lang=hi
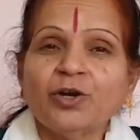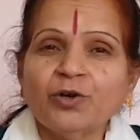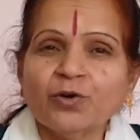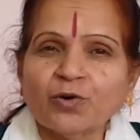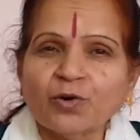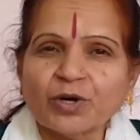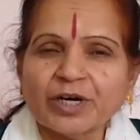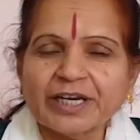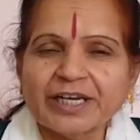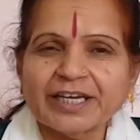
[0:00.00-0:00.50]

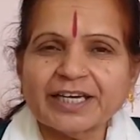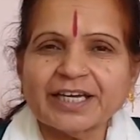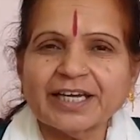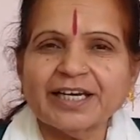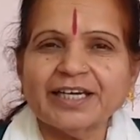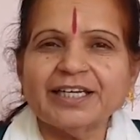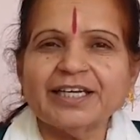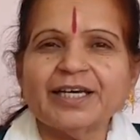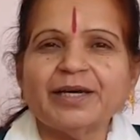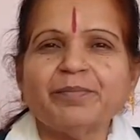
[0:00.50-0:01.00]
नौकरी के
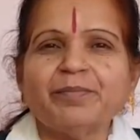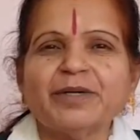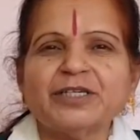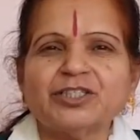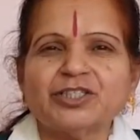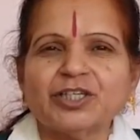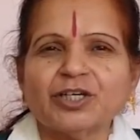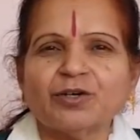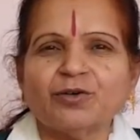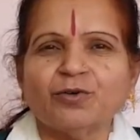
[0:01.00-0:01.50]
लिए
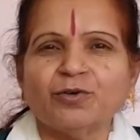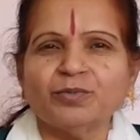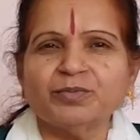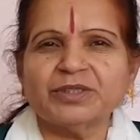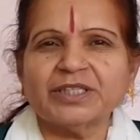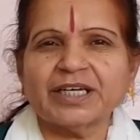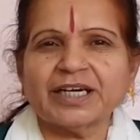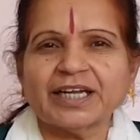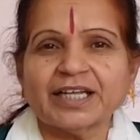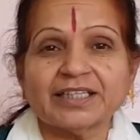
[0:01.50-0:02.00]
बच्चे
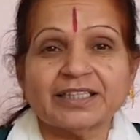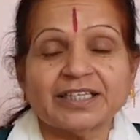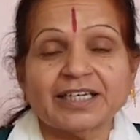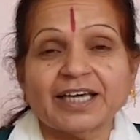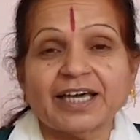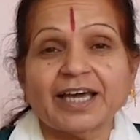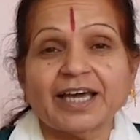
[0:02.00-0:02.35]
घूमते रहते